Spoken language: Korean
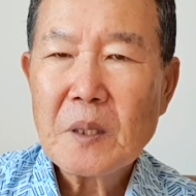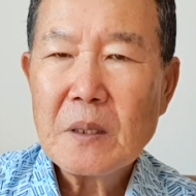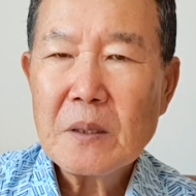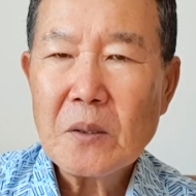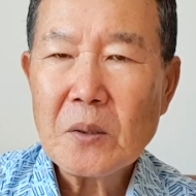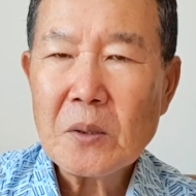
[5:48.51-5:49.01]

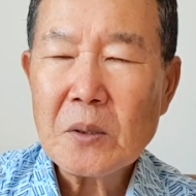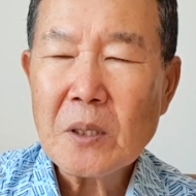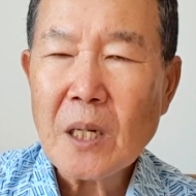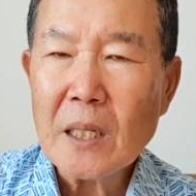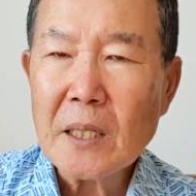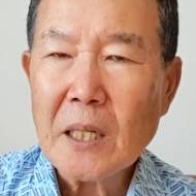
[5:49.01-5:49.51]
저도 그
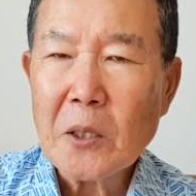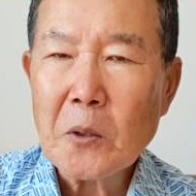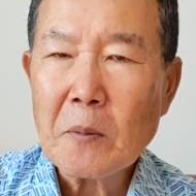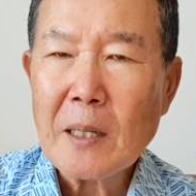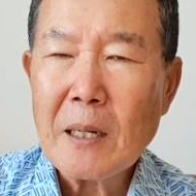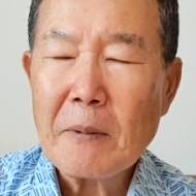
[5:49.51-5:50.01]

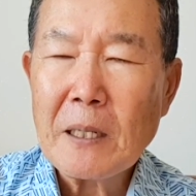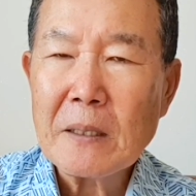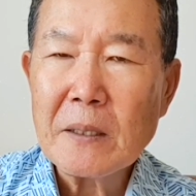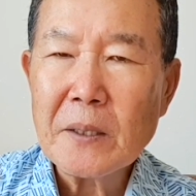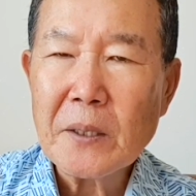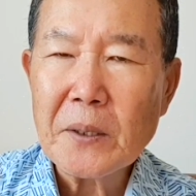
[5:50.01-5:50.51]
카타콤
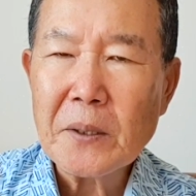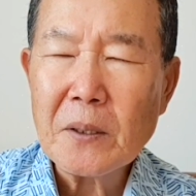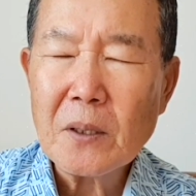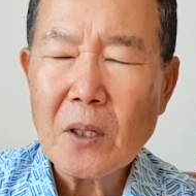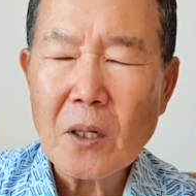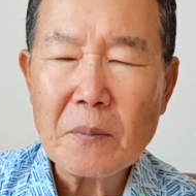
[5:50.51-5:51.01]

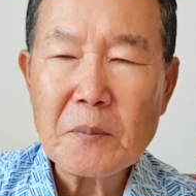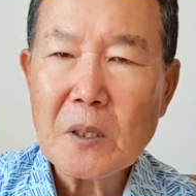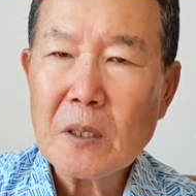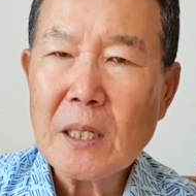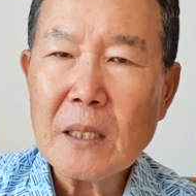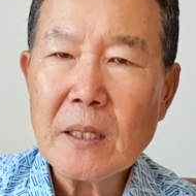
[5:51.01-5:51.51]
가봤는데요.
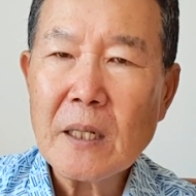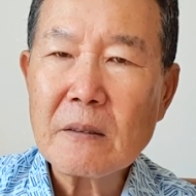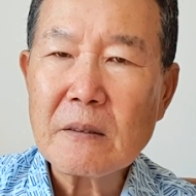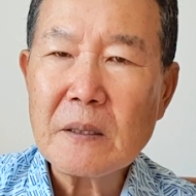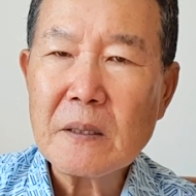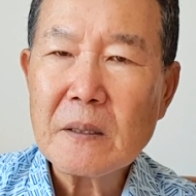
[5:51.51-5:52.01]

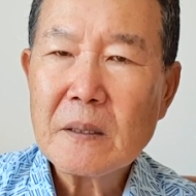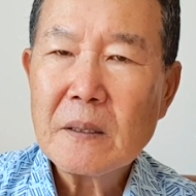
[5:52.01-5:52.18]
엄청나더라고요.